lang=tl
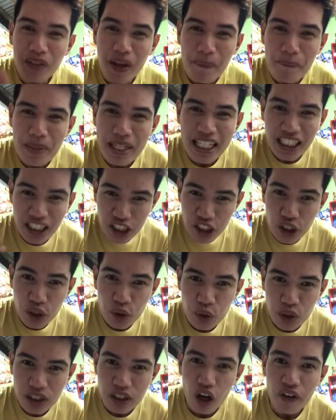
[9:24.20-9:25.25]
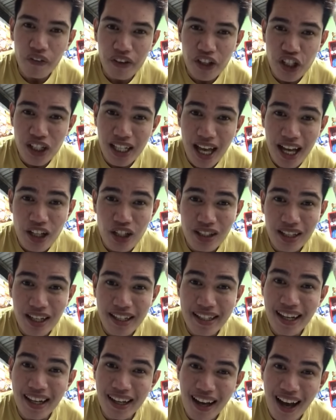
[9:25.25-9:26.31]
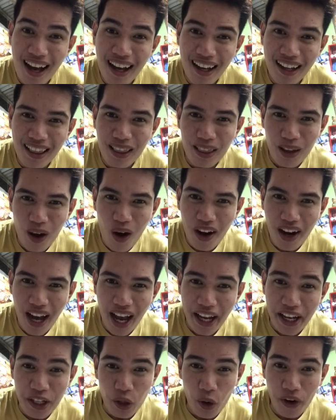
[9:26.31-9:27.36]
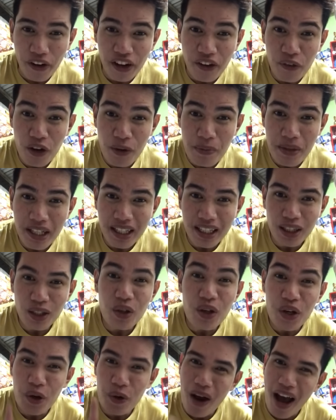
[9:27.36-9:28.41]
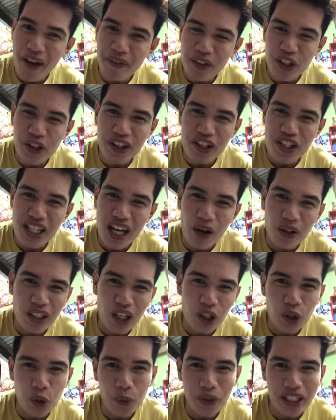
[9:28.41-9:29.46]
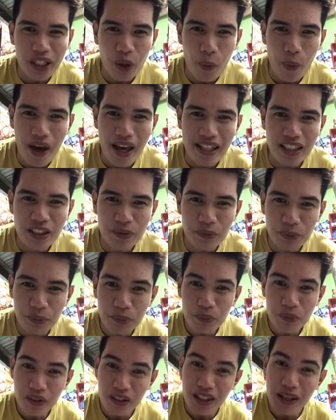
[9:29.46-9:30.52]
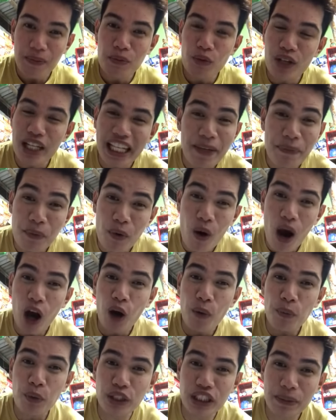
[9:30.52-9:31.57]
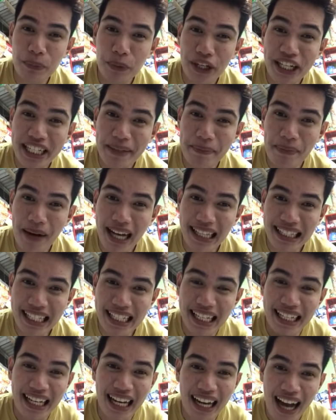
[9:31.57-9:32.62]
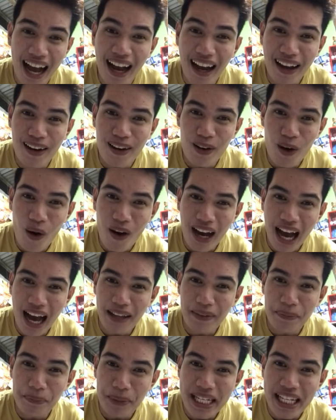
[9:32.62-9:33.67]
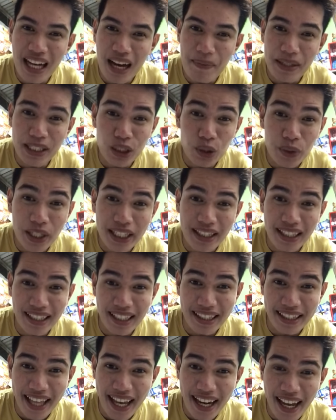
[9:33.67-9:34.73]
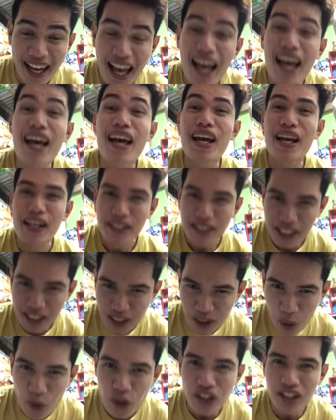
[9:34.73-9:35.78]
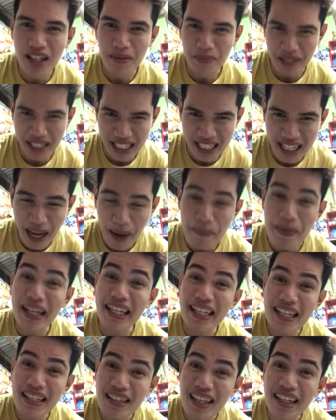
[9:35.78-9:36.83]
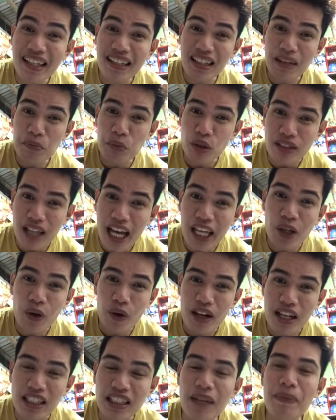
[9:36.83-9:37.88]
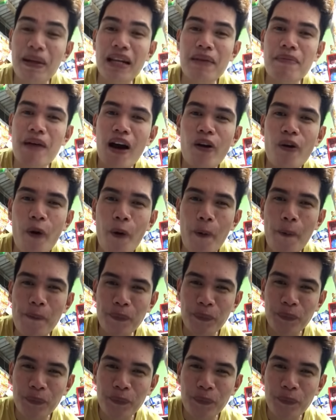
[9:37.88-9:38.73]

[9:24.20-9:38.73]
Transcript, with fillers: please use the official hashtag na kakaloka in order for me to grant your shoutout request. Muli po ako po si Bernie Bati ng nakakaloka at pinakamasungit na tindera sa social media. Magkita-kita po tayo ulit sa panibagong